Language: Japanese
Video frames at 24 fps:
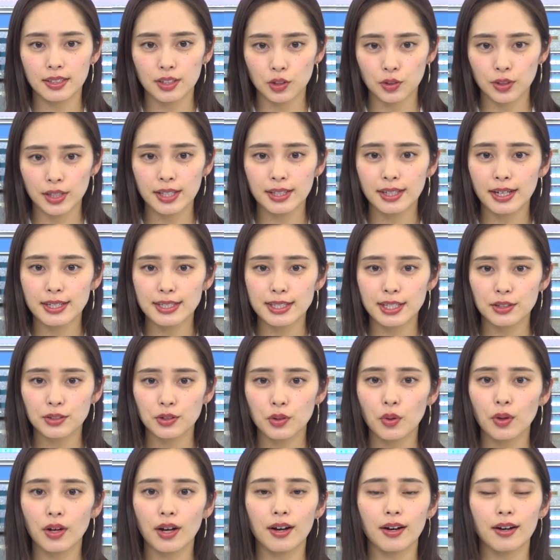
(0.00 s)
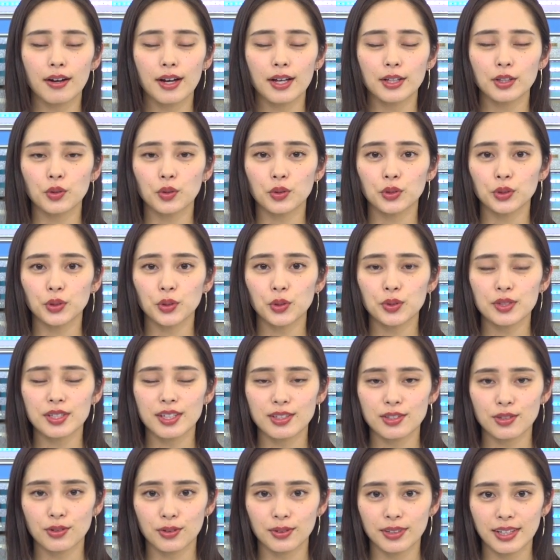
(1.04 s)
雪対策を考えておくと良
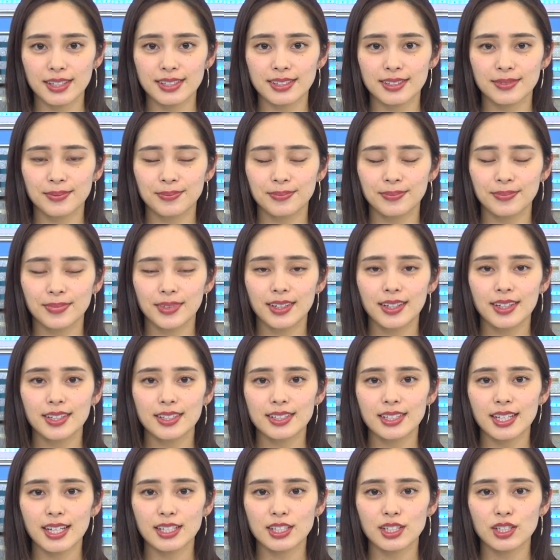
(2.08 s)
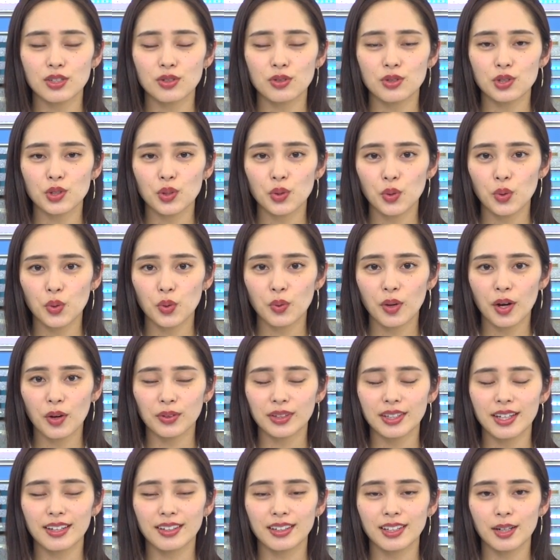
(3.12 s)
さそうです最新の情報
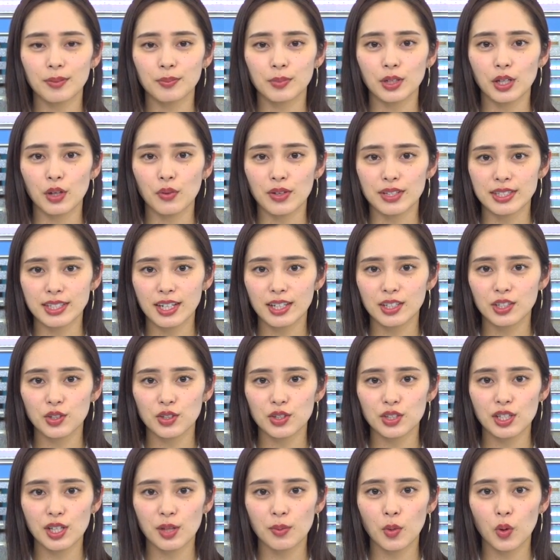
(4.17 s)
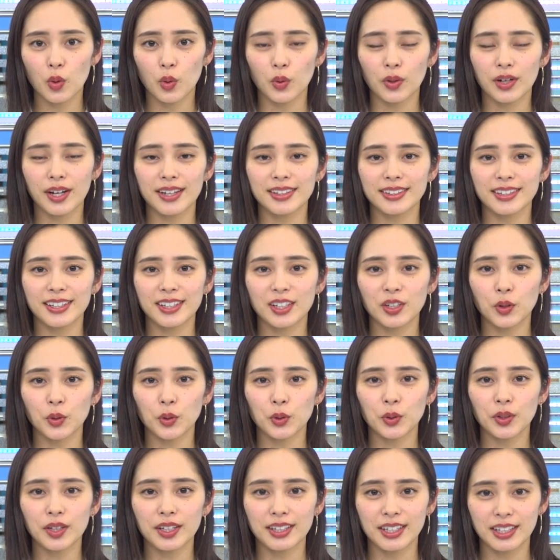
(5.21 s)
はお天気アプリウェザーニュースでもご覧いただく
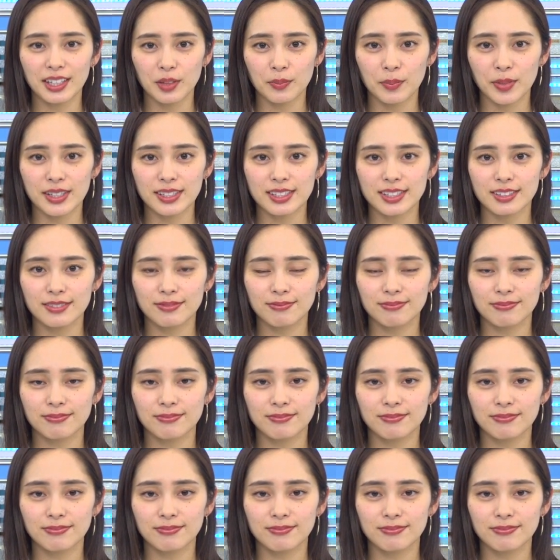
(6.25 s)
ことができます